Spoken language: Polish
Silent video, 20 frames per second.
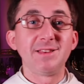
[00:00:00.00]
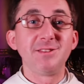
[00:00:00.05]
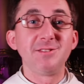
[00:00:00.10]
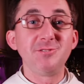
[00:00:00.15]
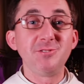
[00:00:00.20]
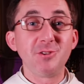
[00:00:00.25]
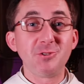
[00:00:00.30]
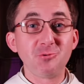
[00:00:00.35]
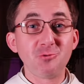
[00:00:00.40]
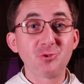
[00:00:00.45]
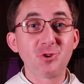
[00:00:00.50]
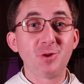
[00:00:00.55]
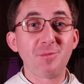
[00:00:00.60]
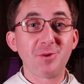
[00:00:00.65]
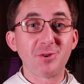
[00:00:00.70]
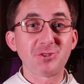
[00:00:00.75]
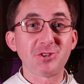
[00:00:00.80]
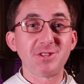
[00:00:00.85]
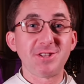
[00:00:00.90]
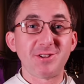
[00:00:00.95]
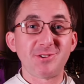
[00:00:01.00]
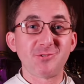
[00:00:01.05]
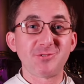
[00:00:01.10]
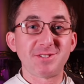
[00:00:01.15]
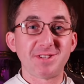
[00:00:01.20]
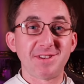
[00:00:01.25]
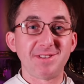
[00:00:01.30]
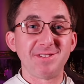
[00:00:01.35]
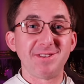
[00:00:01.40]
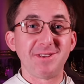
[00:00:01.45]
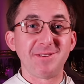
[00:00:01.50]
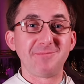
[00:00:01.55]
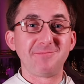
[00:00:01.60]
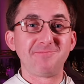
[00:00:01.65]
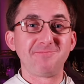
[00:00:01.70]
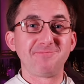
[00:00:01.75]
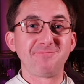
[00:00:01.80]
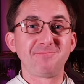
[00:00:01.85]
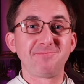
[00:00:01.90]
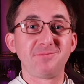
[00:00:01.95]
Niedługo Boże Narodzenie –
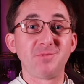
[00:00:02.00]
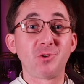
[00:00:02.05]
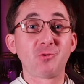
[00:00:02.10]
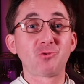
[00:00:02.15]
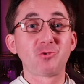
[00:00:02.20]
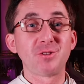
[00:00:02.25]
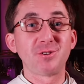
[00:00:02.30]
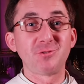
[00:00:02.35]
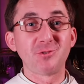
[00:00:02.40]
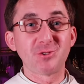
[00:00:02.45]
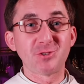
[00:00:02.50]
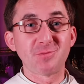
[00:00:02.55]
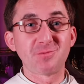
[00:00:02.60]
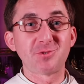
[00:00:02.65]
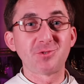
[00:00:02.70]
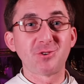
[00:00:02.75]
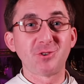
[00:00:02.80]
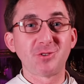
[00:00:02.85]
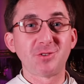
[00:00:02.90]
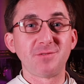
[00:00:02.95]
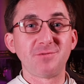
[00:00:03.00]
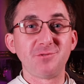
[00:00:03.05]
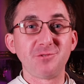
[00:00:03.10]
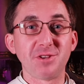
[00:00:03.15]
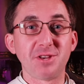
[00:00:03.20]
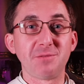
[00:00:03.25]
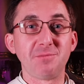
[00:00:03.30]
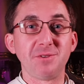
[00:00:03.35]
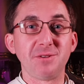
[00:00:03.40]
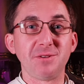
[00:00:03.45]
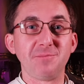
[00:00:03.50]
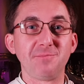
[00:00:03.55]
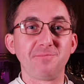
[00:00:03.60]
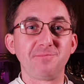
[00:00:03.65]
do którego się przygotowujemy.